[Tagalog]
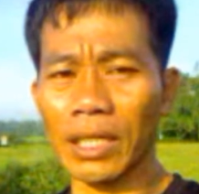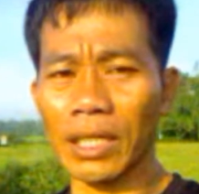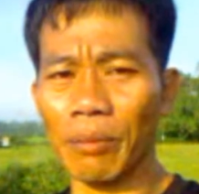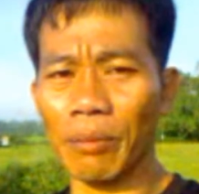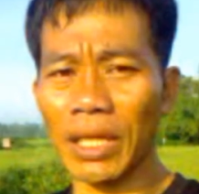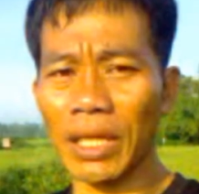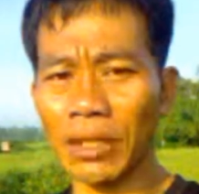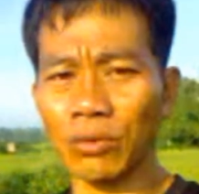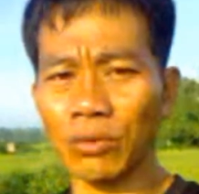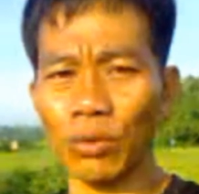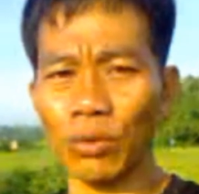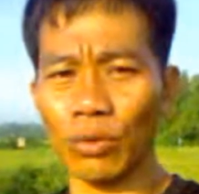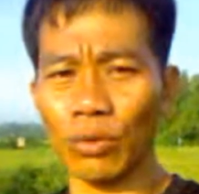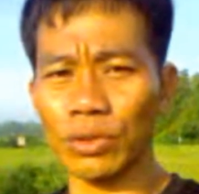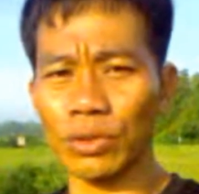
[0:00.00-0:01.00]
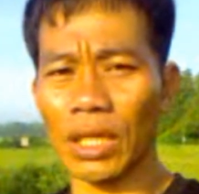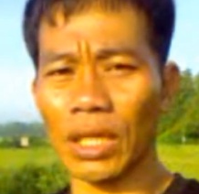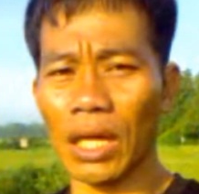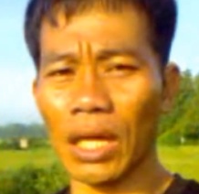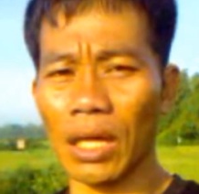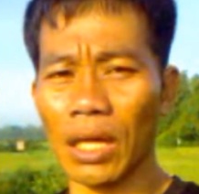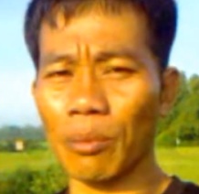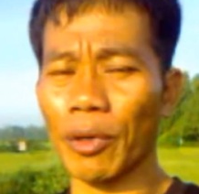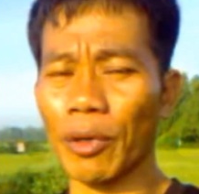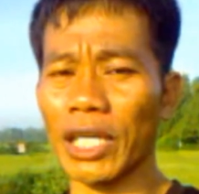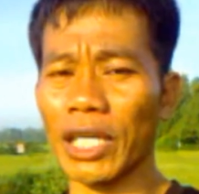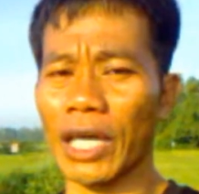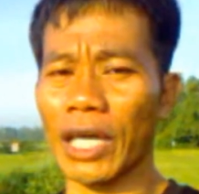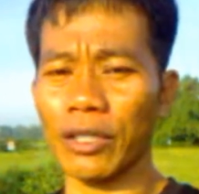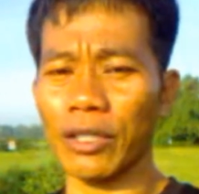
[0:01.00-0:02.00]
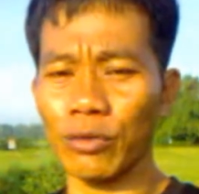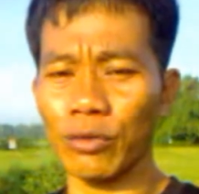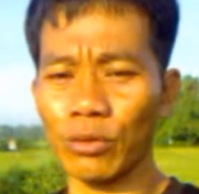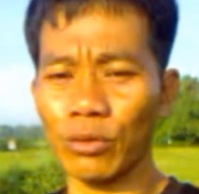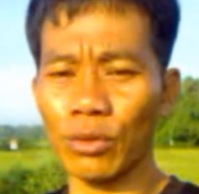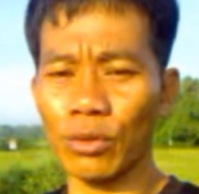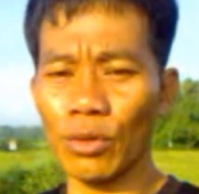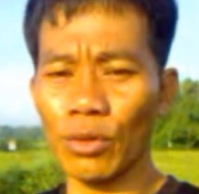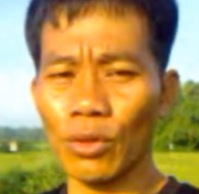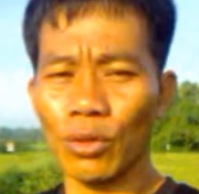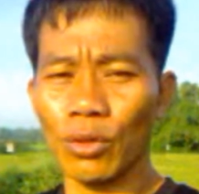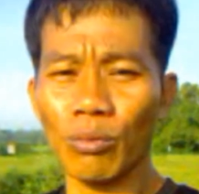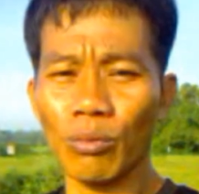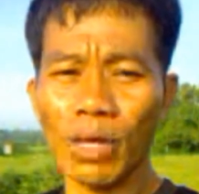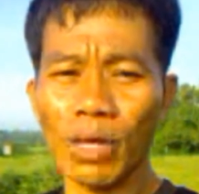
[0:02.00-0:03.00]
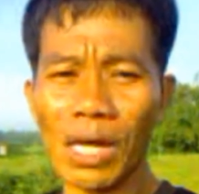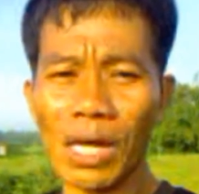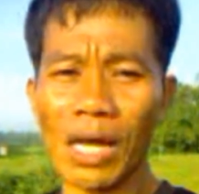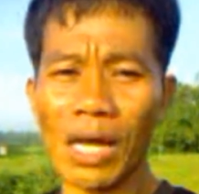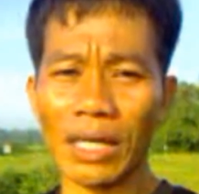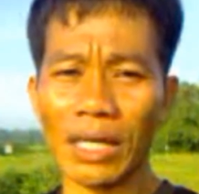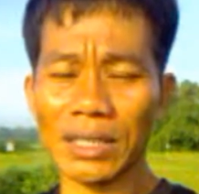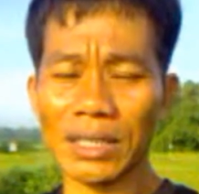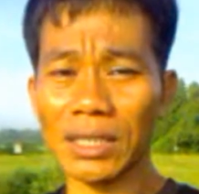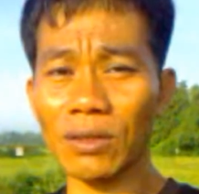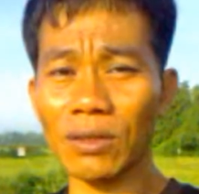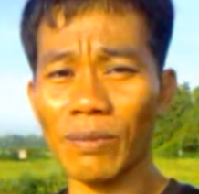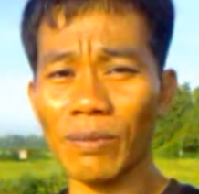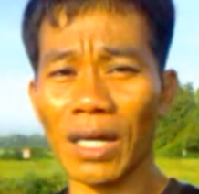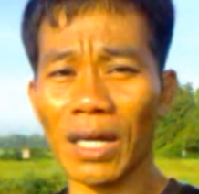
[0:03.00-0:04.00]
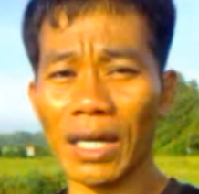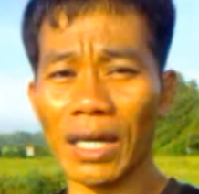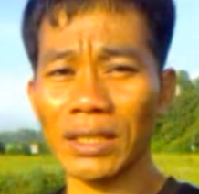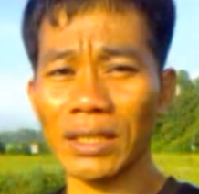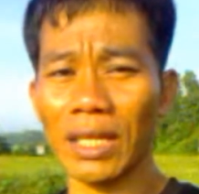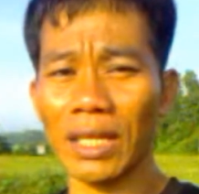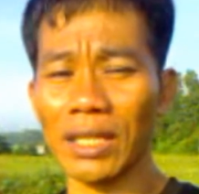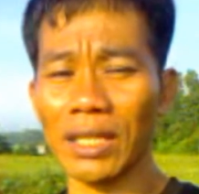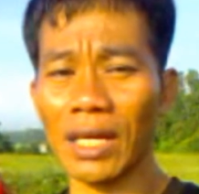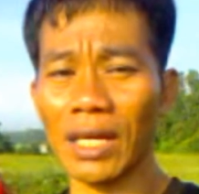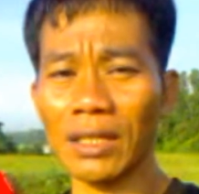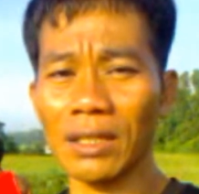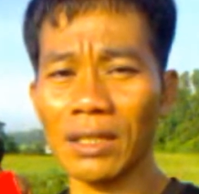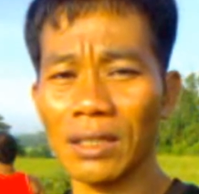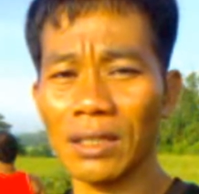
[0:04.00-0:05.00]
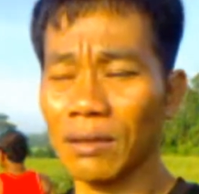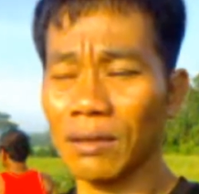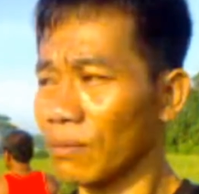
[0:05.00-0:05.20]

Kasi malaking tulong sa palayan yung, yung mga ahas kasi kumakain sila ng